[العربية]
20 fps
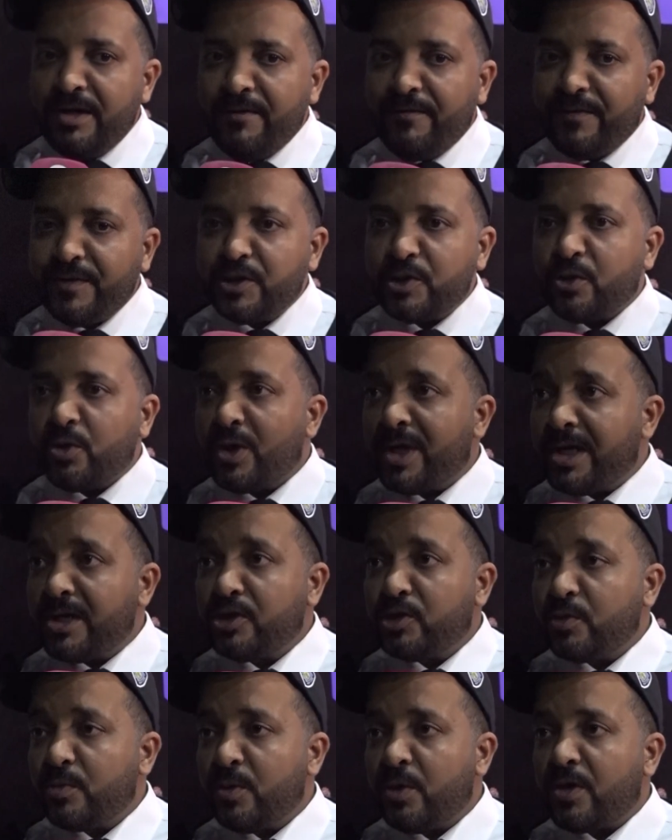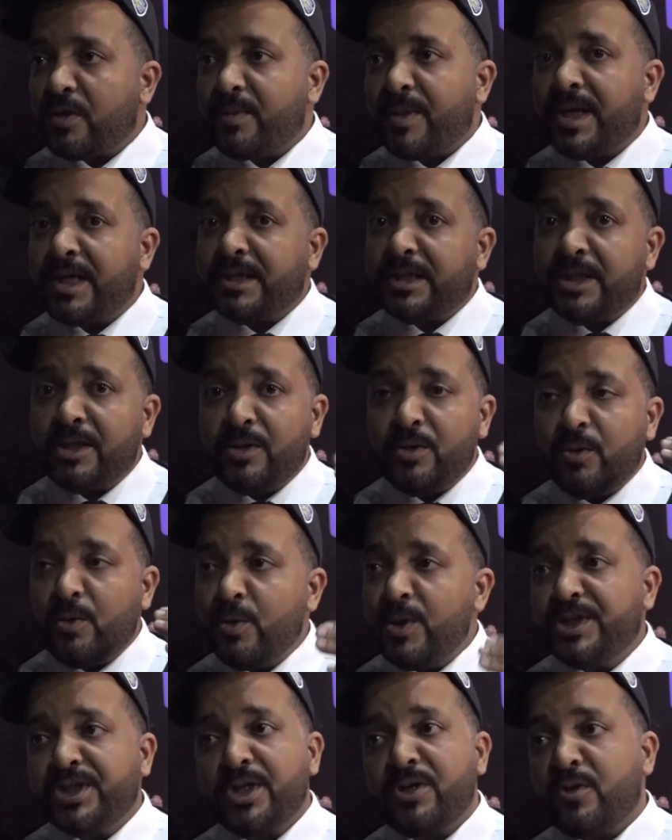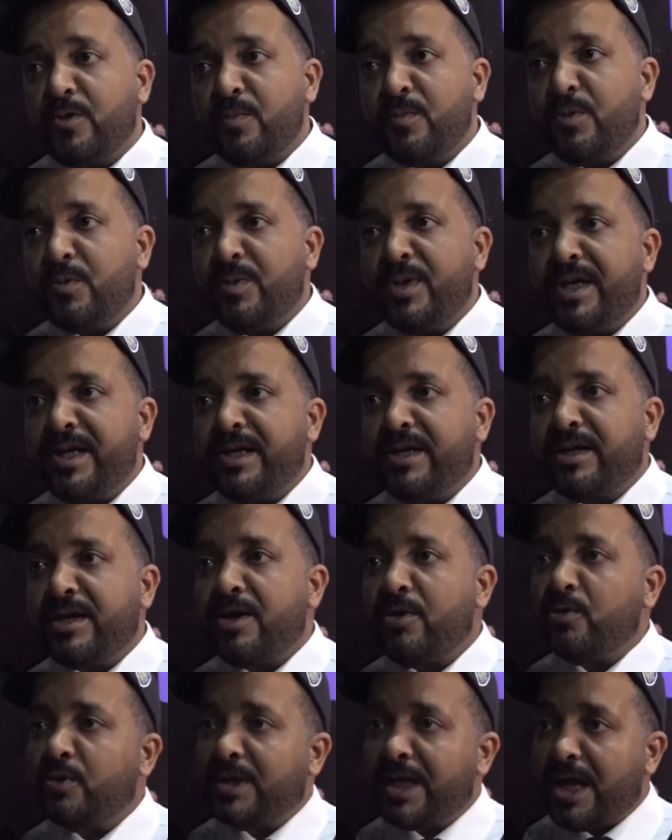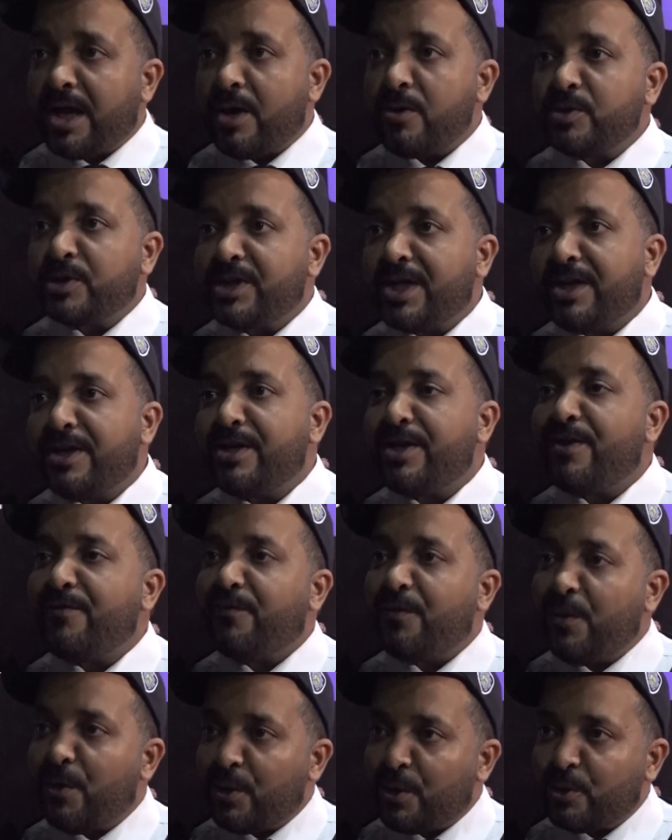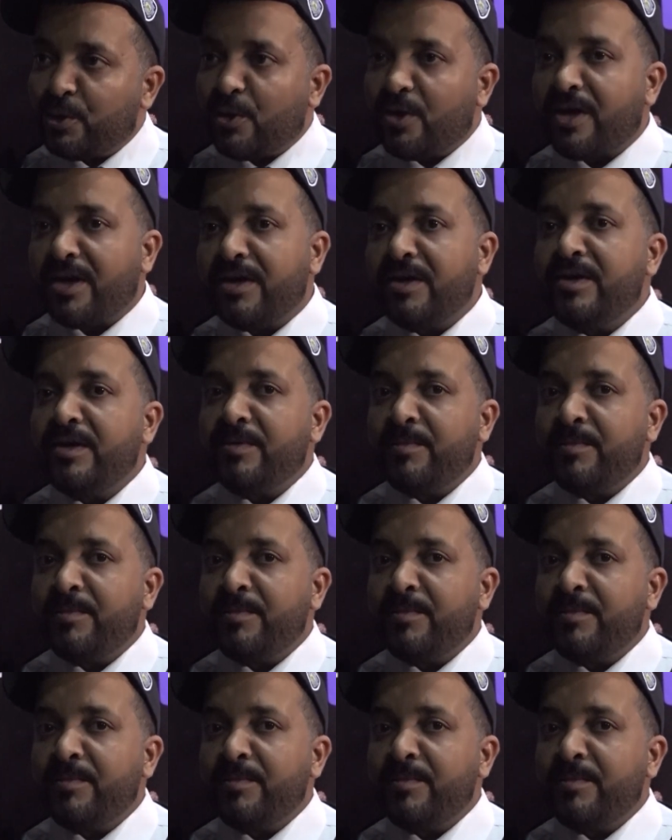فشكرا للجمهور باطي وشركم مباركه ونتلاقاو ان شاء الله في عروض اخرى